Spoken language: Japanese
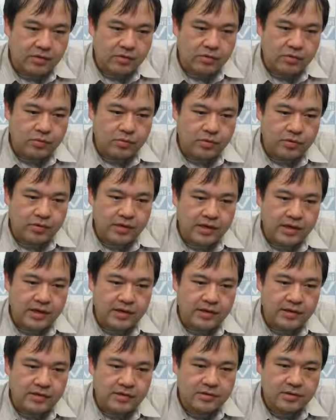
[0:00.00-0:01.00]
6目
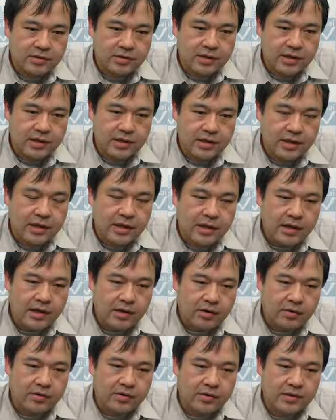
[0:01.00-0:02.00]
並んでいる状態で、
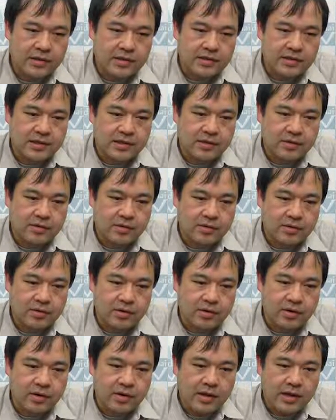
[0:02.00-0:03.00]
このケースで言う
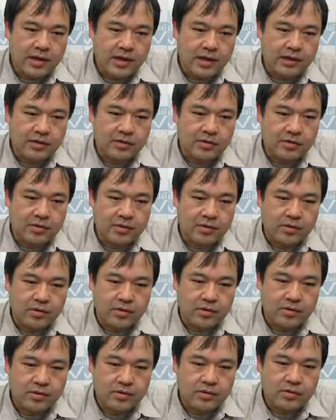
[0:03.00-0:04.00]
と、
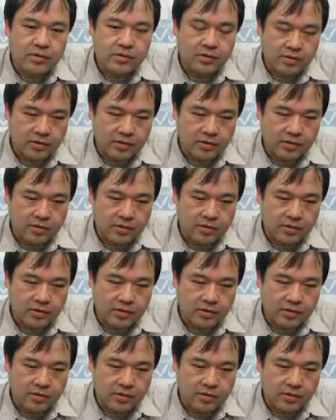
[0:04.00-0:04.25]
黒